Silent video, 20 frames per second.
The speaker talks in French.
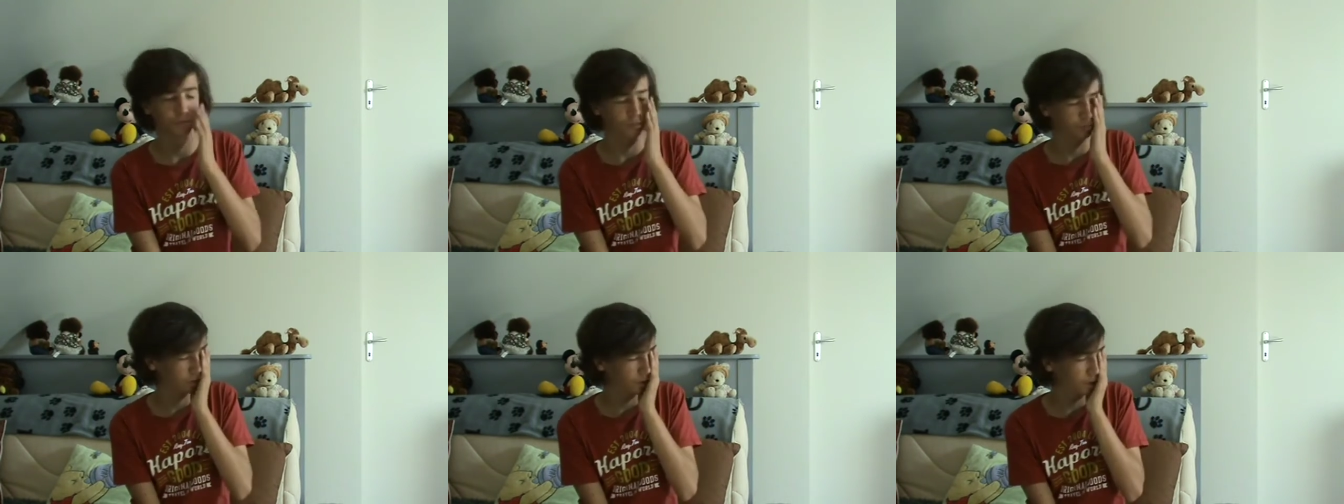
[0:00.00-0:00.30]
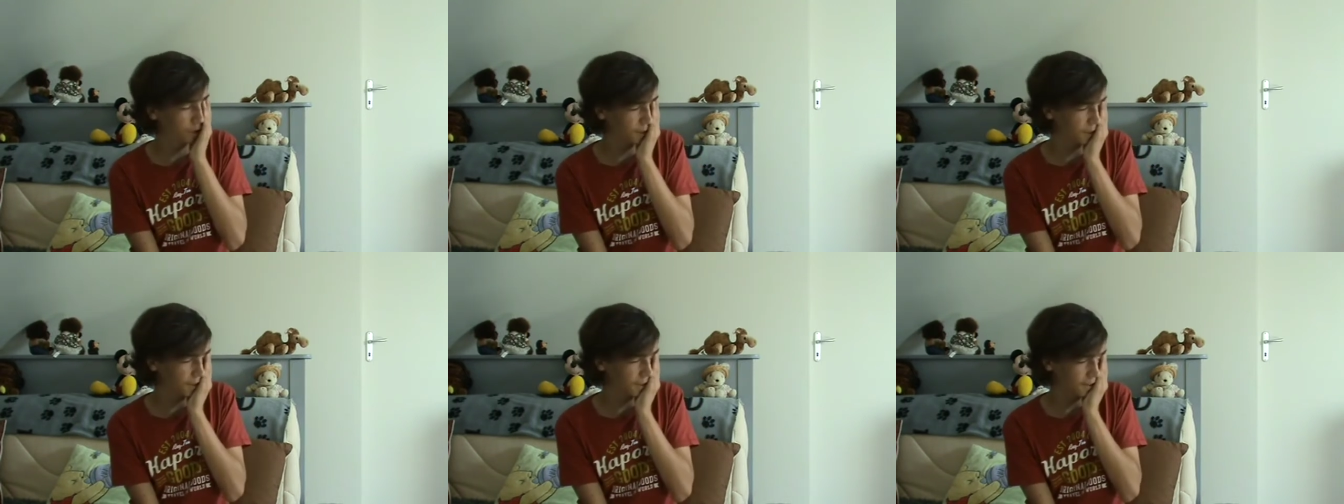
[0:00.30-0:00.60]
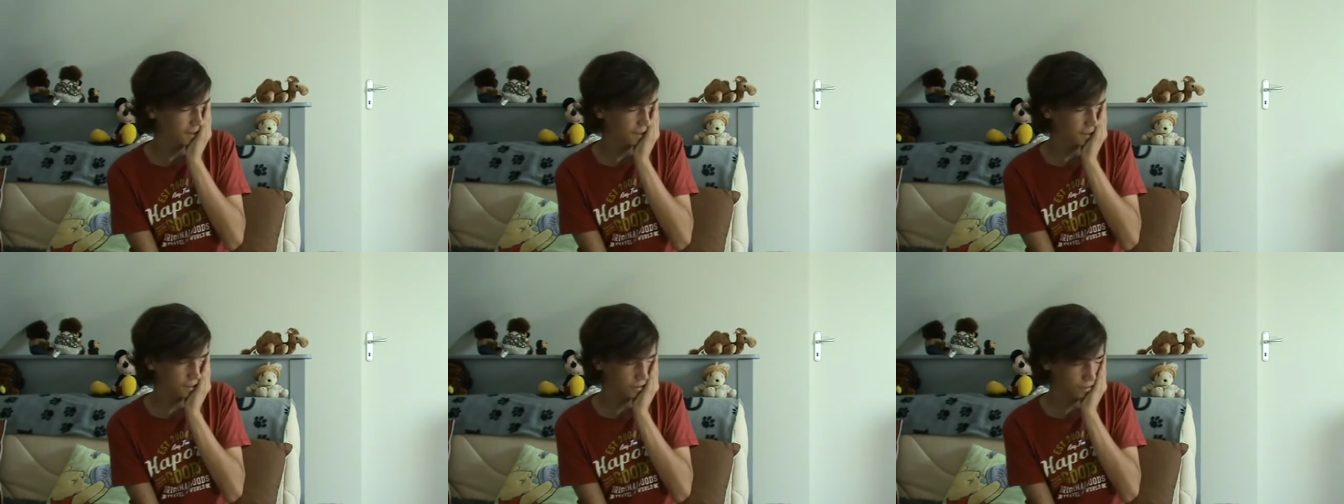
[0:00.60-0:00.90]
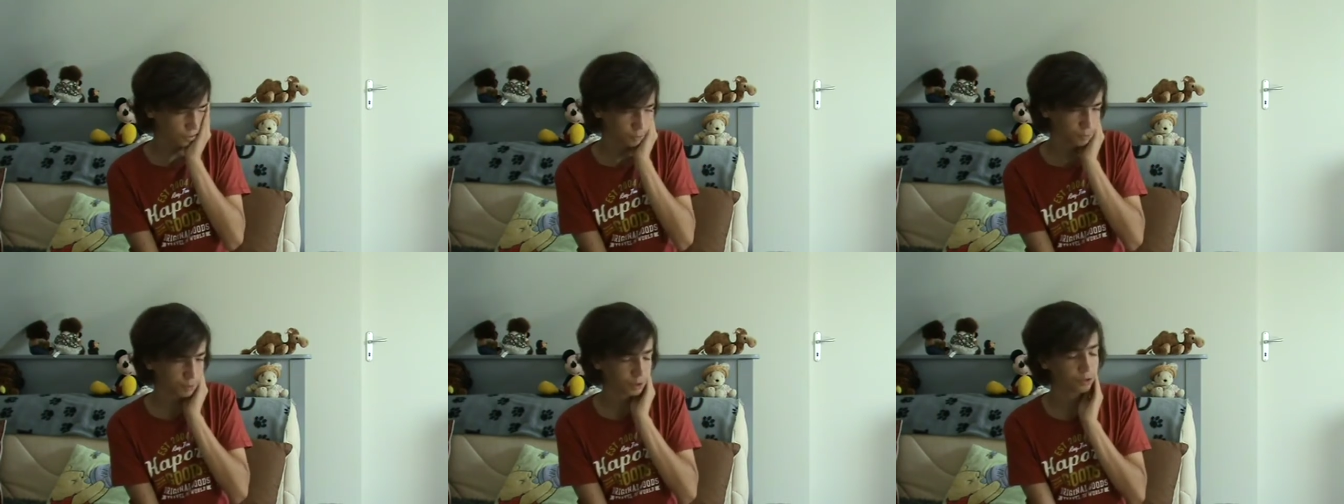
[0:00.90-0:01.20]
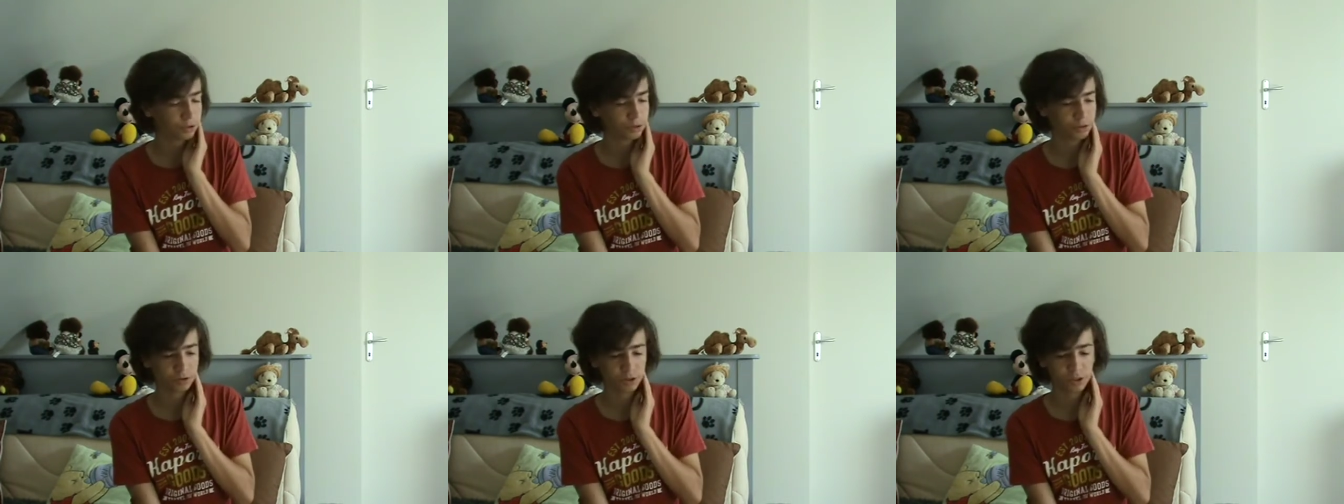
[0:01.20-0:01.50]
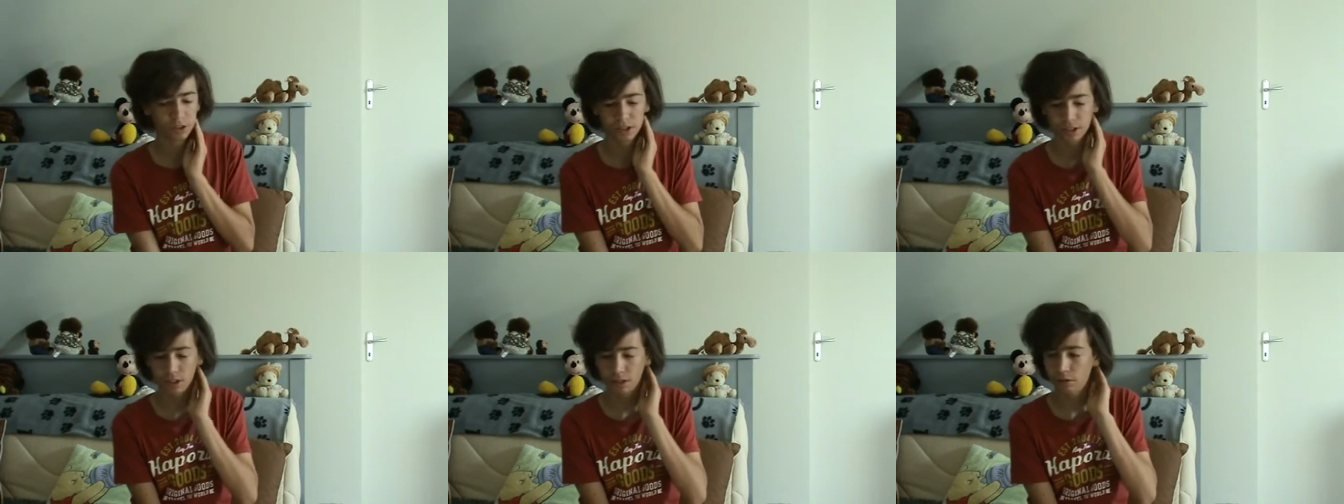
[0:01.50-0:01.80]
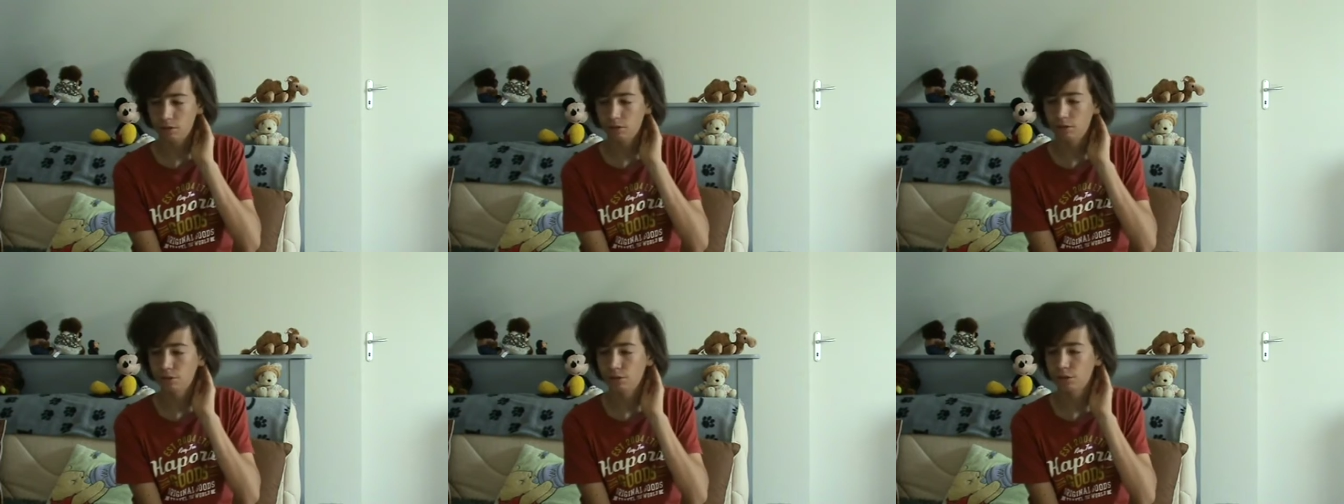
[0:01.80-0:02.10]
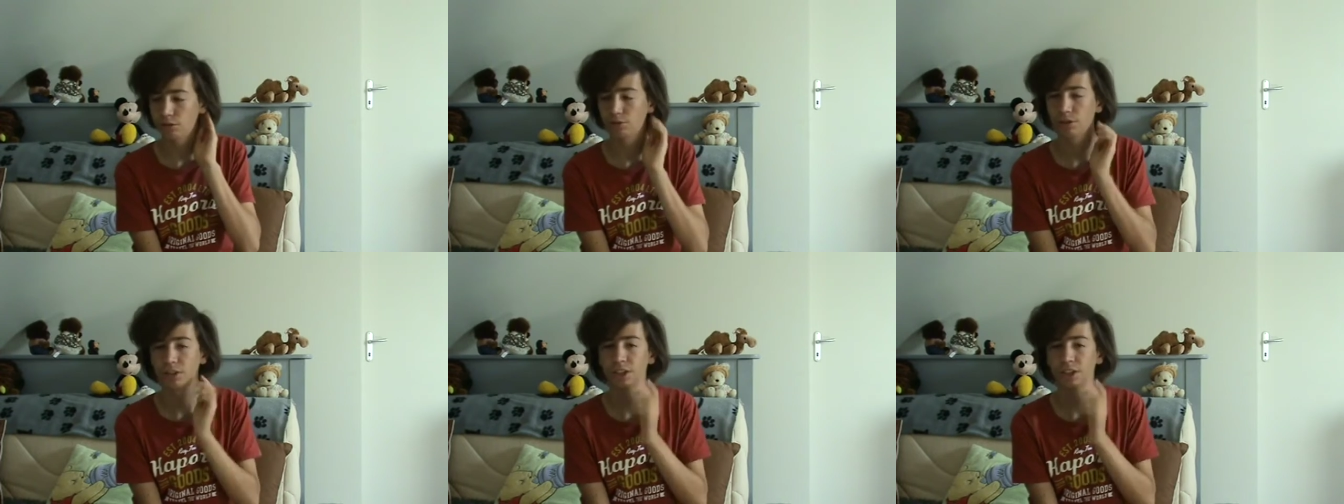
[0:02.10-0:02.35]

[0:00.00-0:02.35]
si Nance Peters aussi tirait dans les trois